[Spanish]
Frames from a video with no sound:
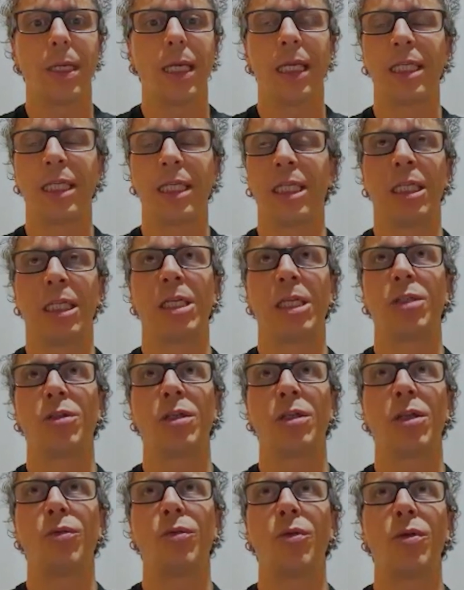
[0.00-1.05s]
y sin
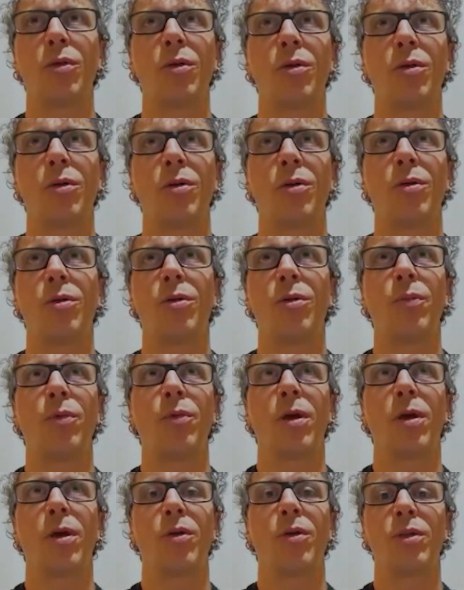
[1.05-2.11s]
esos estudios no
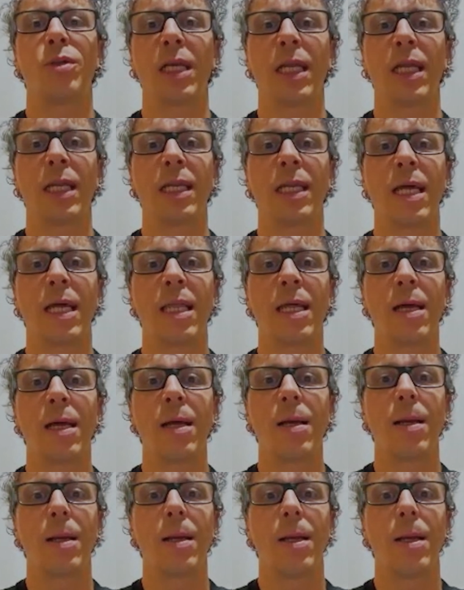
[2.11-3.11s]
puedes conseguir nada,